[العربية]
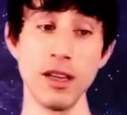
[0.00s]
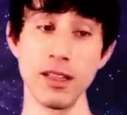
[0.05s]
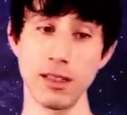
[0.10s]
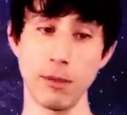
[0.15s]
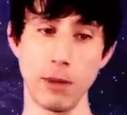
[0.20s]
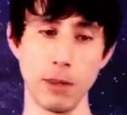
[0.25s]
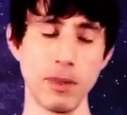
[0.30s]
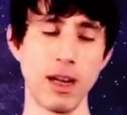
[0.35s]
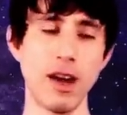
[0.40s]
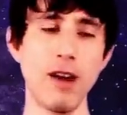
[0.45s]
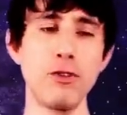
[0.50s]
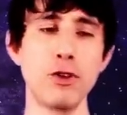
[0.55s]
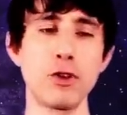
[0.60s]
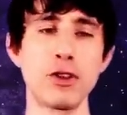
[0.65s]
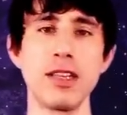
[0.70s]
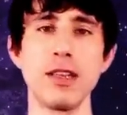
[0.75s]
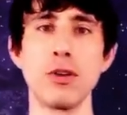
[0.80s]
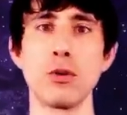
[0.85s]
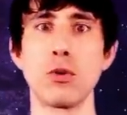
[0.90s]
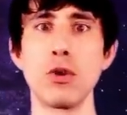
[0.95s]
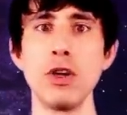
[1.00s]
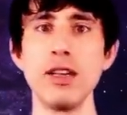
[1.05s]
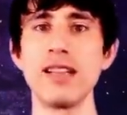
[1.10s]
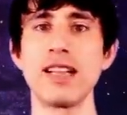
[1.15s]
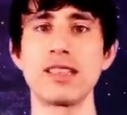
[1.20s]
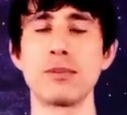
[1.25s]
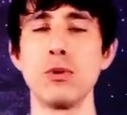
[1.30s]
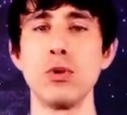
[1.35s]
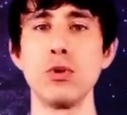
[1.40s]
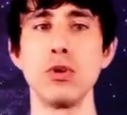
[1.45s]
طبعا بخافوا كثير وكل
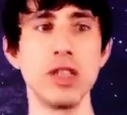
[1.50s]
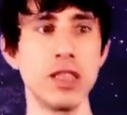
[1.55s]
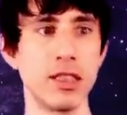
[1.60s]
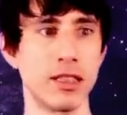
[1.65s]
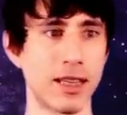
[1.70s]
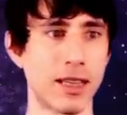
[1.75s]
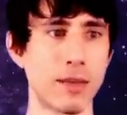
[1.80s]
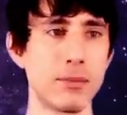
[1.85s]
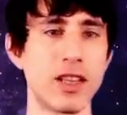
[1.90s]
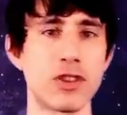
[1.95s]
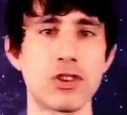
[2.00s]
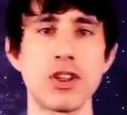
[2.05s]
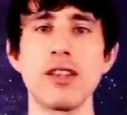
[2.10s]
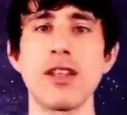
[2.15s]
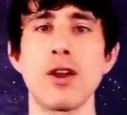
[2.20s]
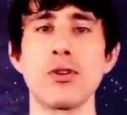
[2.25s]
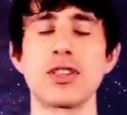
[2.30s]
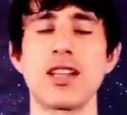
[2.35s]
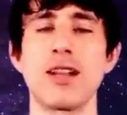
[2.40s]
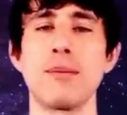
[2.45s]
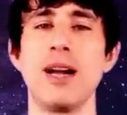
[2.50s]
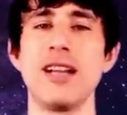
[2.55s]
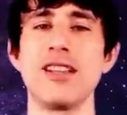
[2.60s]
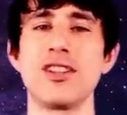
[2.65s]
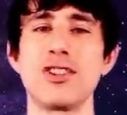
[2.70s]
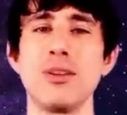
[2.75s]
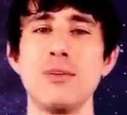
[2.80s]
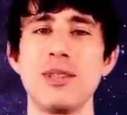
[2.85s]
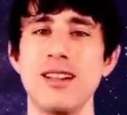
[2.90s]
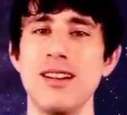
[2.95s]
الناس بيقولوا ركبنا جن او صار معنا
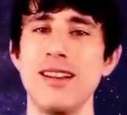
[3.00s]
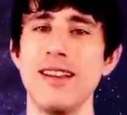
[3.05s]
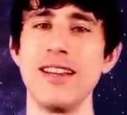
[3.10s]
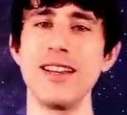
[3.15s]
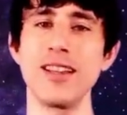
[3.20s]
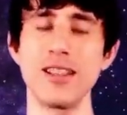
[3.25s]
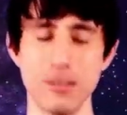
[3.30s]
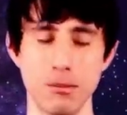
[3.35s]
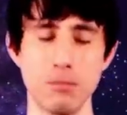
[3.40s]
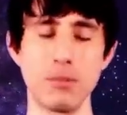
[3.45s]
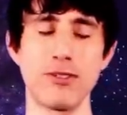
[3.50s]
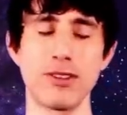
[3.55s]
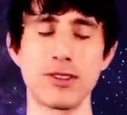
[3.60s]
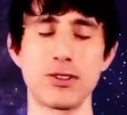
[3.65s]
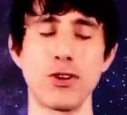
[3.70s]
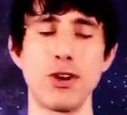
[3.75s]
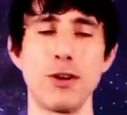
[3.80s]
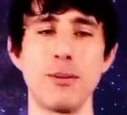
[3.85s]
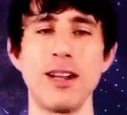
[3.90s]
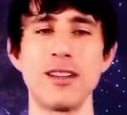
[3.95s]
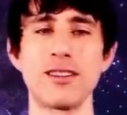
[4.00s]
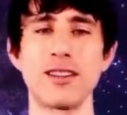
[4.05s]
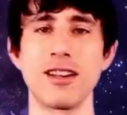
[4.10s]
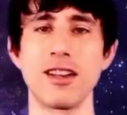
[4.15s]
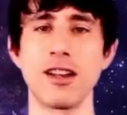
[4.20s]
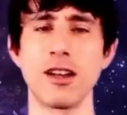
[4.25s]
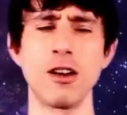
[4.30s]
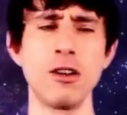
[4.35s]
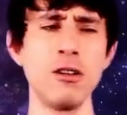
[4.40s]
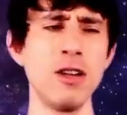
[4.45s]
شيء مثل هيك بيفسروها بهي
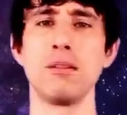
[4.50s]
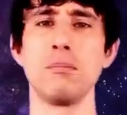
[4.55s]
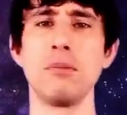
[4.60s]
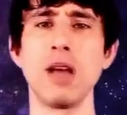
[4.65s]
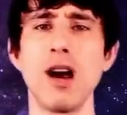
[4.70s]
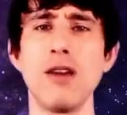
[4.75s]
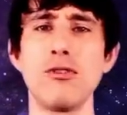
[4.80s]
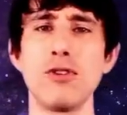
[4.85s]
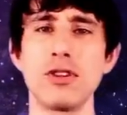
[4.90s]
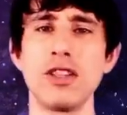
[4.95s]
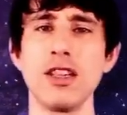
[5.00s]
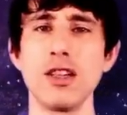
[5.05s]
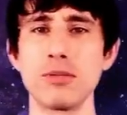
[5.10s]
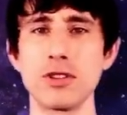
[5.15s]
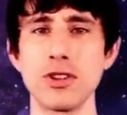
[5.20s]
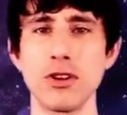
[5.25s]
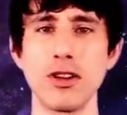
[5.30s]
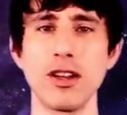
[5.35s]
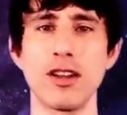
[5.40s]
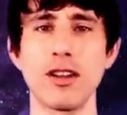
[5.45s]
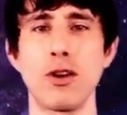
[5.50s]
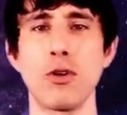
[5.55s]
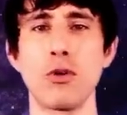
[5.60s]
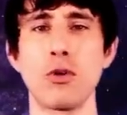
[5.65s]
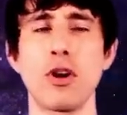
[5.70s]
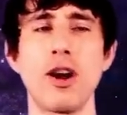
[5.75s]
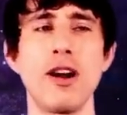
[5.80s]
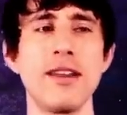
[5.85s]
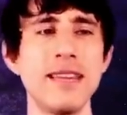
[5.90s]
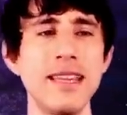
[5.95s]
الطريقه بخافوا كثير بصيروا يقراوا
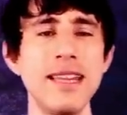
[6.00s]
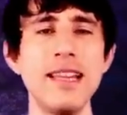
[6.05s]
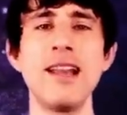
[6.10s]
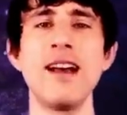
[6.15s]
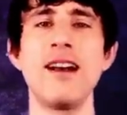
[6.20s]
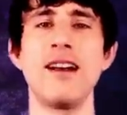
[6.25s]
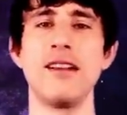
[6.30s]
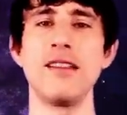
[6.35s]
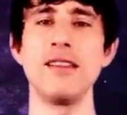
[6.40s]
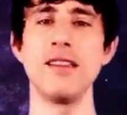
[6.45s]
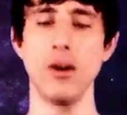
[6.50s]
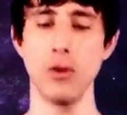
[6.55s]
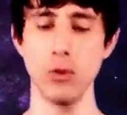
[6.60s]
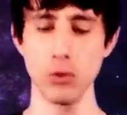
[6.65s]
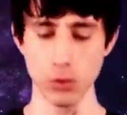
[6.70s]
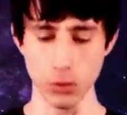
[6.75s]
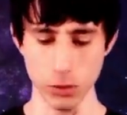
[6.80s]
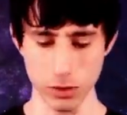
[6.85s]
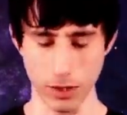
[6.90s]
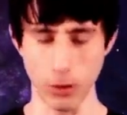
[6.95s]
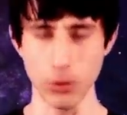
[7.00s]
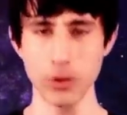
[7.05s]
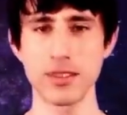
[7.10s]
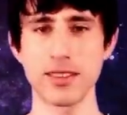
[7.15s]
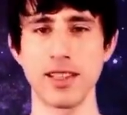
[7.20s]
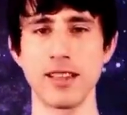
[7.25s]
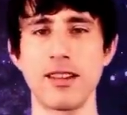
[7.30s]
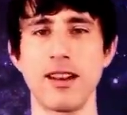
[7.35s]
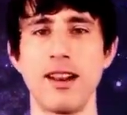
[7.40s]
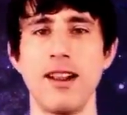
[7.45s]
قران الى ان يعودوا تعود
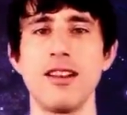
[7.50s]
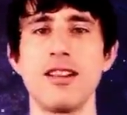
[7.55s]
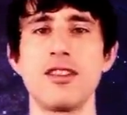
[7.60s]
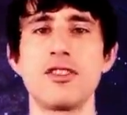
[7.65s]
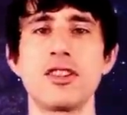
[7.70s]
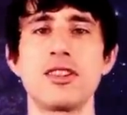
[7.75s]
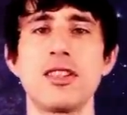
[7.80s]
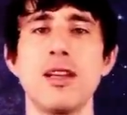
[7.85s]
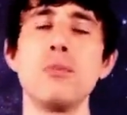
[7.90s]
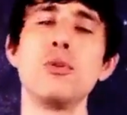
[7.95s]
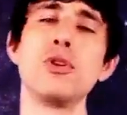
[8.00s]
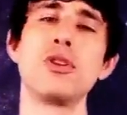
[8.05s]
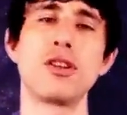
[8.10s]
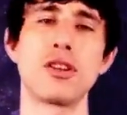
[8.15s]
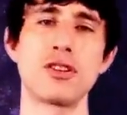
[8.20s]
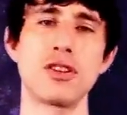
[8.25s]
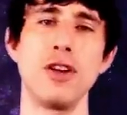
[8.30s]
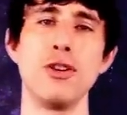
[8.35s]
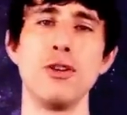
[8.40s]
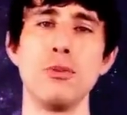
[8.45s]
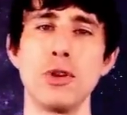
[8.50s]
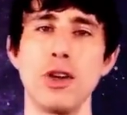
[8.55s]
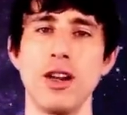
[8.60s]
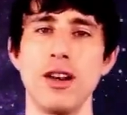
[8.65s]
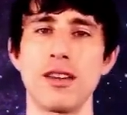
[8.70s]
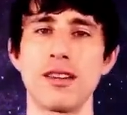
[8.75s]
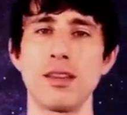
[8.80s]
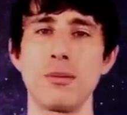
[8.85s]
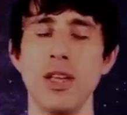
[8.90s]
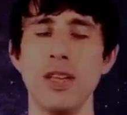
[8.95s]
السيطره على الجسم وترجع الامور
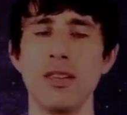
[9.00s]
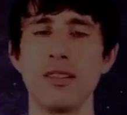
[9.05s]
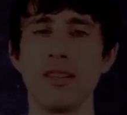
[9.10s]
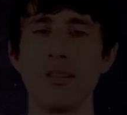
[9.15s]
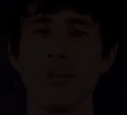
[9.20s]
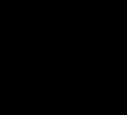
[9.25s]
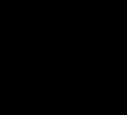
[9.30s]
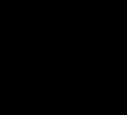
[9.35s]
على طبيعتها